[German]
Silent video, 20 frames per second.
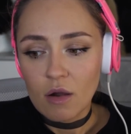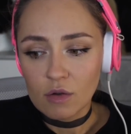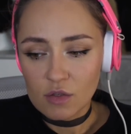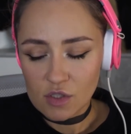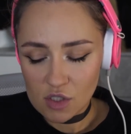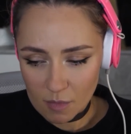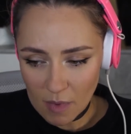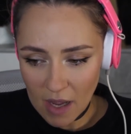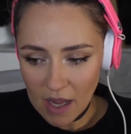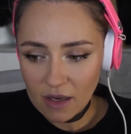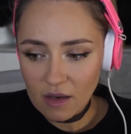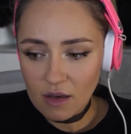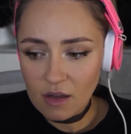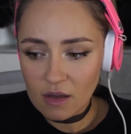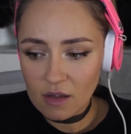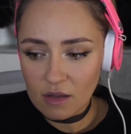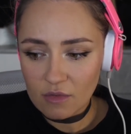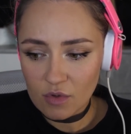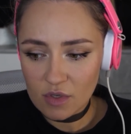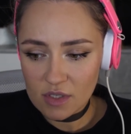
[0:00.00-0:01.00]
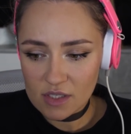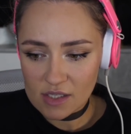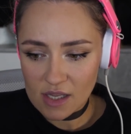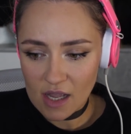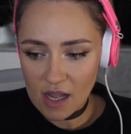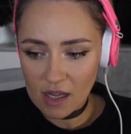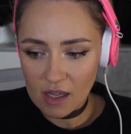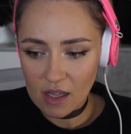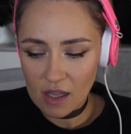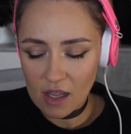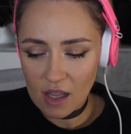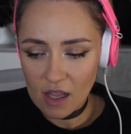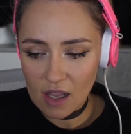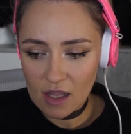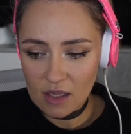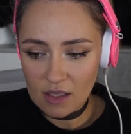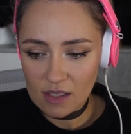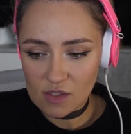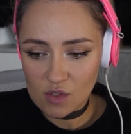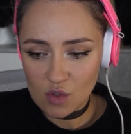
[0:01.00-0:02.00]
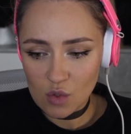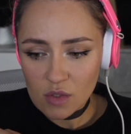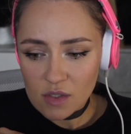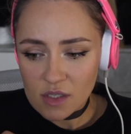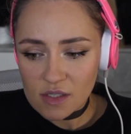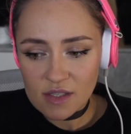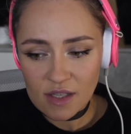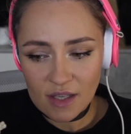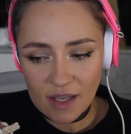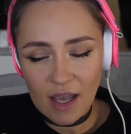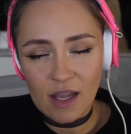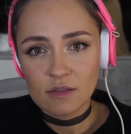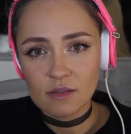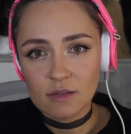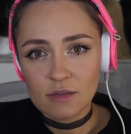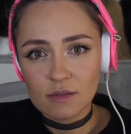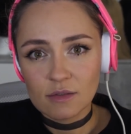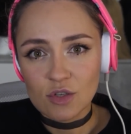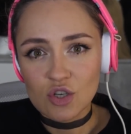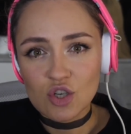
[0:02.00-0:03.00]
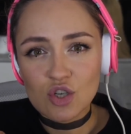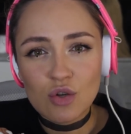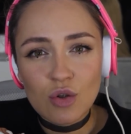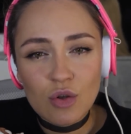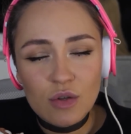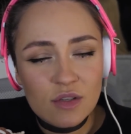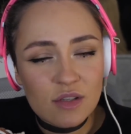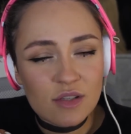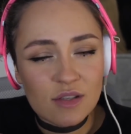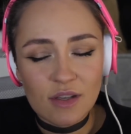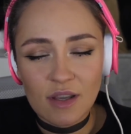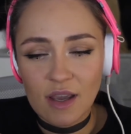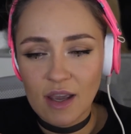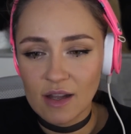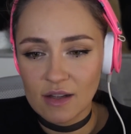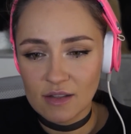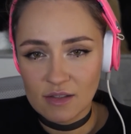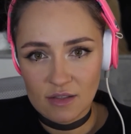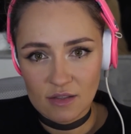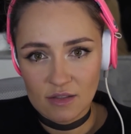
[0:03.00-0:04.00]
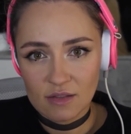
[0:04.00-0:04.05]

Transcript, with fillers: Und zum anderen würde ich sagen, das süßeste Geld, das schönste Geld,